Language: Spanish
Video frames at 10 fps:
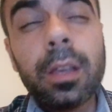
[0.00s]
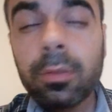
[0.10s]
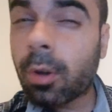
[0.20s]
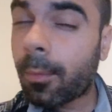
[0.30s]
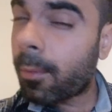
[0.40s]

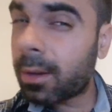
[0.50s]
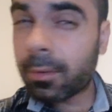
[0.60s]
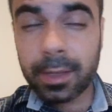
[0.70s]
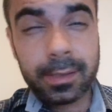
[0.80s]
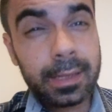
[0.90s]
¿Y tú cómo
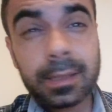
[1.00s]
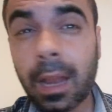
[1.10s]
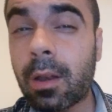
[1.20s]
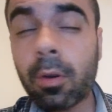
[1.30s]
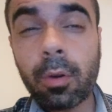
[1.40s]
valoras
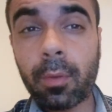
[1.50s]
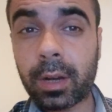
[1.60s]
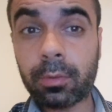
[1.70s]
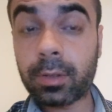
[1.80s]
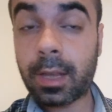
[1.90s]
esta no
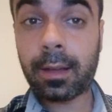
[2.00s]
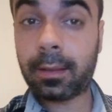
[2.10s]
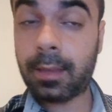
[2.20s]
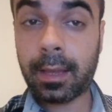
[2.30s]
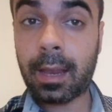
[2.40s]

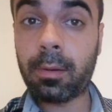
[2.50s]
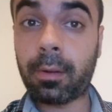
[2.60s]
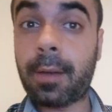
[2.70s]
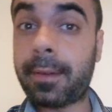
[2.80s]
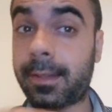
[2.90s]
convocatoria de
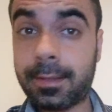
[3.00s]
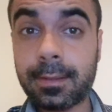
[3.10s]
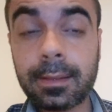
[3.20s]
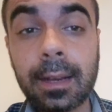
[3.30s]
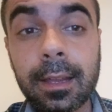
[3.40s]
Keylor
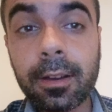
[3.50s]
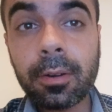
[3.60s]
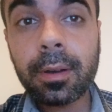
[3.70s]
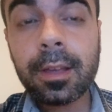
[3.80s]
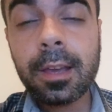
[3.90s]
Navas? Te
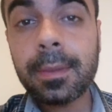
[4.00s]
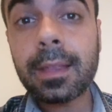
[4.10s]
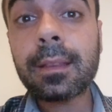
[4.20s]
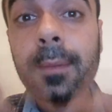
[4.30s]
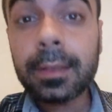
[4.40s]
leo,
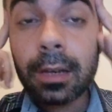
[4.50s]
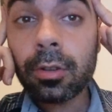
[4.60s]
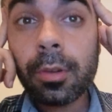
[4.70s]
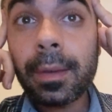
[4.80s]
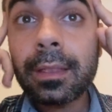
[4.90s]
evidentemente, en
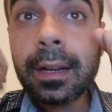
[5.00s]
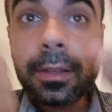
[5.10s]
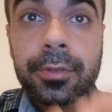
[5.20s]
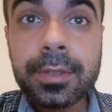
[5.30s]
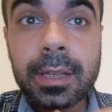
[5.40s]
los
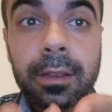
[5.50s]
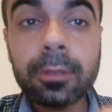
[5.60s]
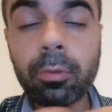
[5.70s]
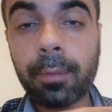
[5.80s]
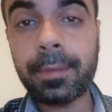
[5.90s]
comentarios si
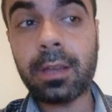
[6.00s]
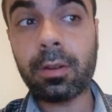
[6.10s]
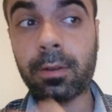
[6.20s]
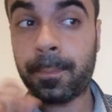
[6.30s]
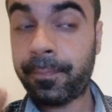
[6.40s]
tu
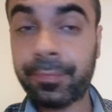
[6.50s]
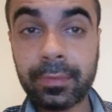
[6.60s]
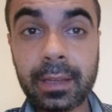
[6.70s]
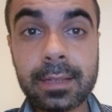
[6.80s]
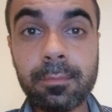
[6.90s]
opinión
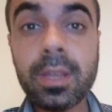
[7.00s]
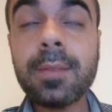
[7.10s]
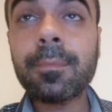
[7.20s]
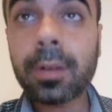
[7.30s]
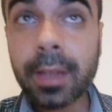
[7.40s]
es
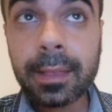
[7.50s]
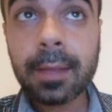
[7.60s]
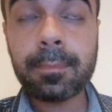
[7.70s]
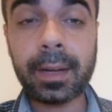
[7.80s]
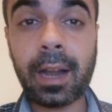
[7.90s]
muy
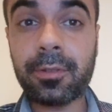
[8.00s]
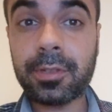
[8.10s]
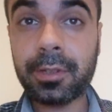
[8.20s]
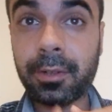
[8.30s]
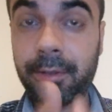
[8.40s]
importante para
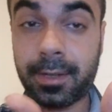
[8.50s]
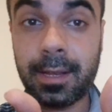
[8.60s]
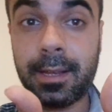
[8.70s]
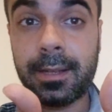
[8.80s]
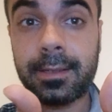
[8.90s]

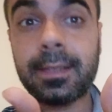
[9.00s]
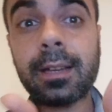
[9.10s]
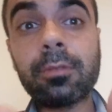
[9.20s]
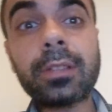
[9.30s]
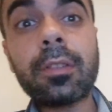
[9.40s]
nosotros. Si
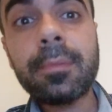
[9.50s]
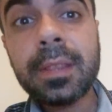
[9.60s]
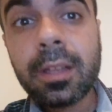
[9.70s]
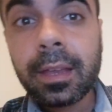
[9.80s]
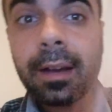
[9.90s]
te ha gustado el
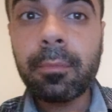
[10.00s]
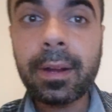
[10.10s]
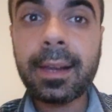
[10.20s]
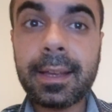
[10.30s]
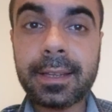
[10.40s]
vídeo, deja un
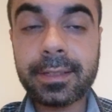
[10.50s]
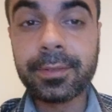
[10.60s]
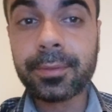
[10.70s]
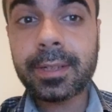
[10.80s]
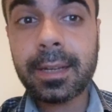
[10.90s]
buen like,
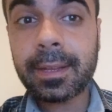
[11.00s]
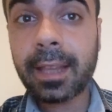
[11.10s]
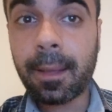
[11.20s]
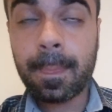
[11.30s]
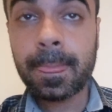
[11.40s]

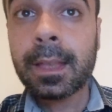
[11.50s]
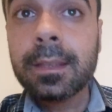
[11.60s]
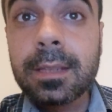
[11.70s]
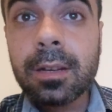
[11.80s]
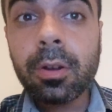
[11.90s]
suscríbete
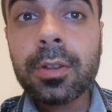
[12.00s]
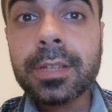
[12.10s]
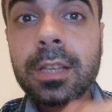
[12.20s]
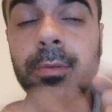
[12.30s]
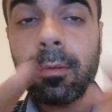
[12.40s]
si no lo
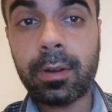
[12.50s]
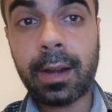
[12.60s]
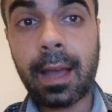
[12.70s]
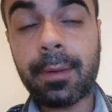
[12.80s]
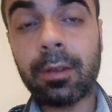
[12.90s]
has hecho
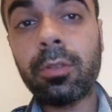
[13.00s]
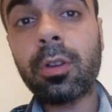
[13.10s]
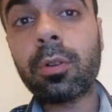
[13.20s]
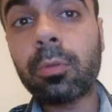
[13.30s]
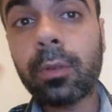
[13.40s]
aún, a Balón
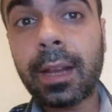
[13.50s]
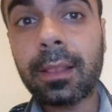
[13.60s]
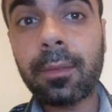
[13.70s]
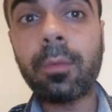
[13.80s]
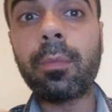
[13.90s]
de Oro tu
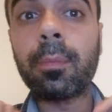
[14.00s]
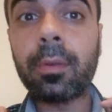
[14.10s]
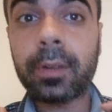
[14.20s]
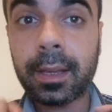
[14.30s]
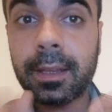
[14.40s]
canal de fútbol,
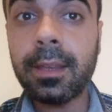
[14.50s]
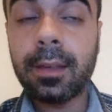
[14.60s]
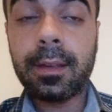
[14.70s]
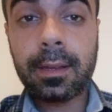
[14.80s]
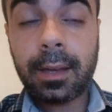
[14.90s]
porque
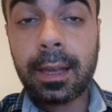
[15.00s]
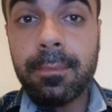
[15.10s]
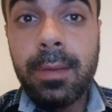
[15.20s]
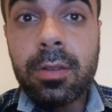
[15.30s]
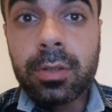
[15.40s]
aquí
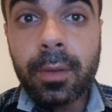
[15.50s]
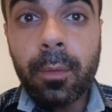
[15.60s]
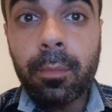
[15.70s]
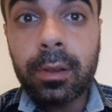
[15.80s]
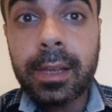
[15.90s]
hay vídeos de
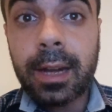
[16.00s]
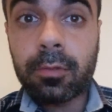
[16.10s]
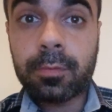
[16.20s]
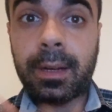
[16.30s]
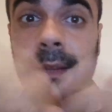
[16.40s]
fútbol
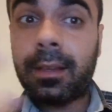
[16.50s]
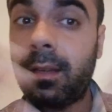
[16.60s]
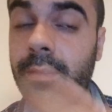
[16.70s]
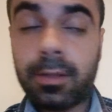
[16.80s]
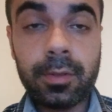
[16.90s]
diarios para
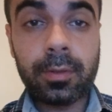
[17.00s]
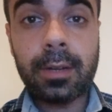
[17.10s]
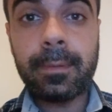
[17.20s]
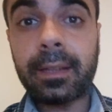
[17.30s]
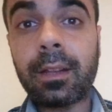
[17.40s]
ti.
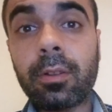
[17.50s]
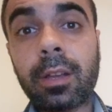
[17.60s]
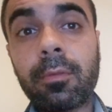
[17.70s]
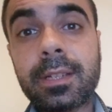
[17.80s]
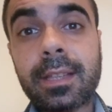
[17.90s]
Suscribirte no
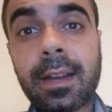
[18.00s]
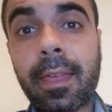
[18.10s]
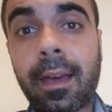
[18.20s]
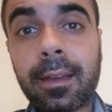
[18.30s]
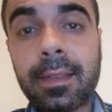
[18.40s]
te cuesta
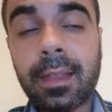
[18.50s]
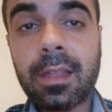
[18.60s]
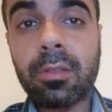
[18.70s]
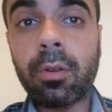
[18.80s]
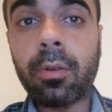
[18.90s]
nada y
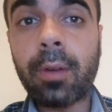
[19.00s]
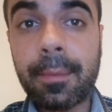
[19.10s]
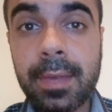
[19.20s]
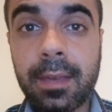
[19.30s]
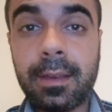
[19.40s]
haciéndolo
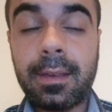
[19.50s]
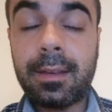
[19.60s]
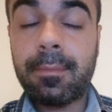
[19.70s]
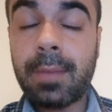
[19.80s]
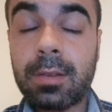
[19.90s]
a mí
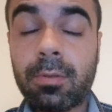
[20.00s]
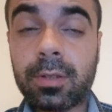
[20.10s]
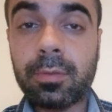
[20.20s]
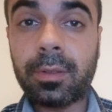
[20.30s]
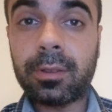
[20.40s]
me
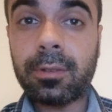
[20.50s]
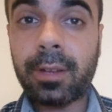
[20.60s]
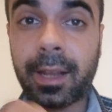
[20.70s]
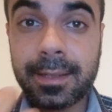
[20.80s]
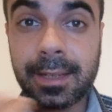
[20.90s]
ayudas un
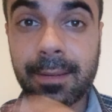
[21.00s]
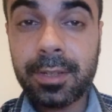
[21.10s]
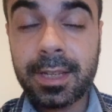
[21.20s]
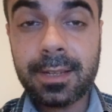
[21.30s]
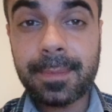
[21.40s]
montón. Así que
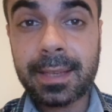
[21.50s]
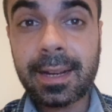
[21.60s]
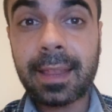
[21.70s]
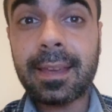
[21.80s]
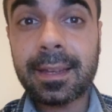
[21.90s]
muchísimas
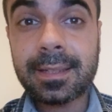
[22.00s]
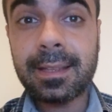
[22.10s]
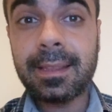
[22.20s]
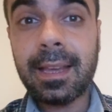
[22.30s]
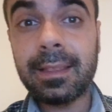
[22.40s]

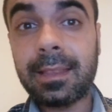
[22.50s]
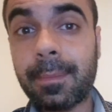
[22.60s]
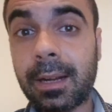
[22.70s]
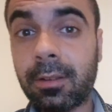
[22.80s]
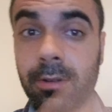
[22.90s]
gracias de
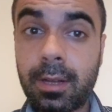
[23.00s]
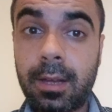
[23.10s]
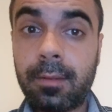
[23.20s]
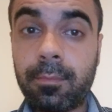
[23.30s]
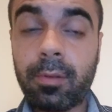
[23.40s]
antemano.
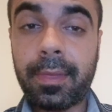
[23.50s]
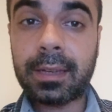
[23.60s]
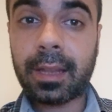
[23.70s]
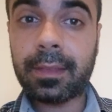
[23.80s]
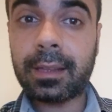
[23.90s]

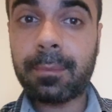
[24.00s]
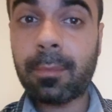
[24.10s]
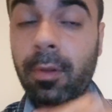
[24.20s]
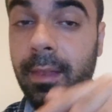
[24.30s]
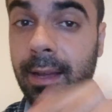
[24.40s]
Puedes hacerte
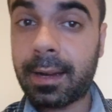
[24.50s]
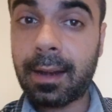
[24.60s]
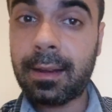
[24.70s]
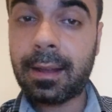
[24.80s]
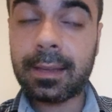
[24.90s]
miembro del
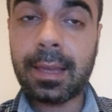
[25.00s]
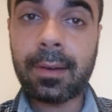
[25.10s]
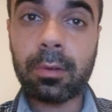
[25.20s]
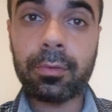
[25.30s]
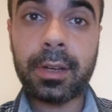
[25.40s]
canal, aquí
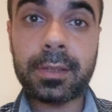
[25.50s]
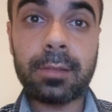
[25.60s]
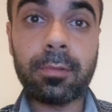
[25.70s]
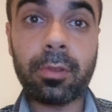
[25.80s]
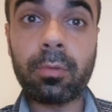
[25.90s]
abajo tienes
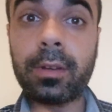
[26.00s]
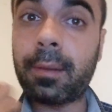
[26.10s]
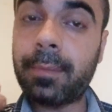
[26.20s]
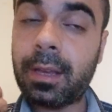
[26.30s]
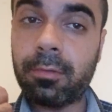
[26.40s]
el botón
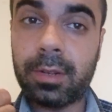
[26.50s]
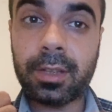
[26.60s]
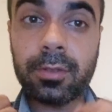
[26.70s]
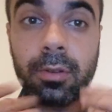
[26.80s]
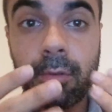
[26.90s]
unirme,
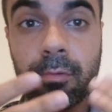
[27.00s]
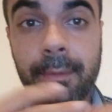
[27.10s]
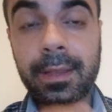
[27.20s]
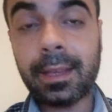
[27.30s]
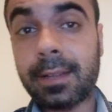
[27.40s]
cuesta solo
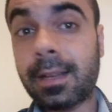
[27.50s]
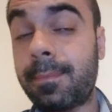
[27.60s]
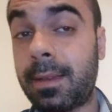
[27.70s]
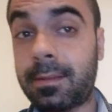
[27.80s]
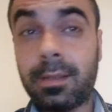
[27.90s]
9 tejas
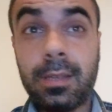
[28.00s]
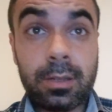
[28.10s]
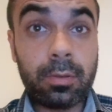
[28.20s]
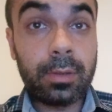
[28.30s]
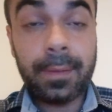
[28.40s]
al mes y
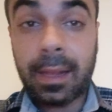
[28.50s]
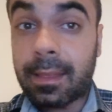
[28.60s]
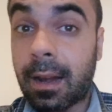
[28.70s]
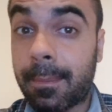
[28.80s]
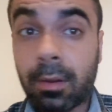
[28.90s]
es con
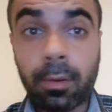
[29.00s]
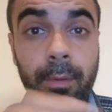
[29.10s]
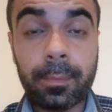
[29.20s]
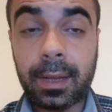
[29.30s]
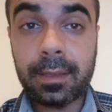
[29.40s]
diferencia la
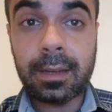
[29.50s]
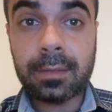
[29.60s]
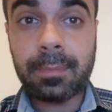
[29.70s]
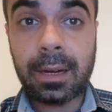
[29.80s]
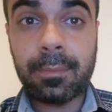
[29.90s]
mejor forma que
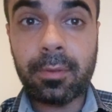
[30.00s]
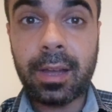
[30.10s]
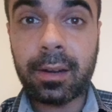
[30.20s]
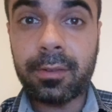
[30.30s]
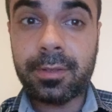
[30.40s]
tienes para
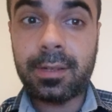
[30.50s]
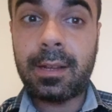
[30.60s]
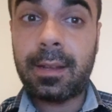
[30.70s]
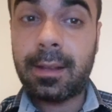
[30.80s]
apoyarnos.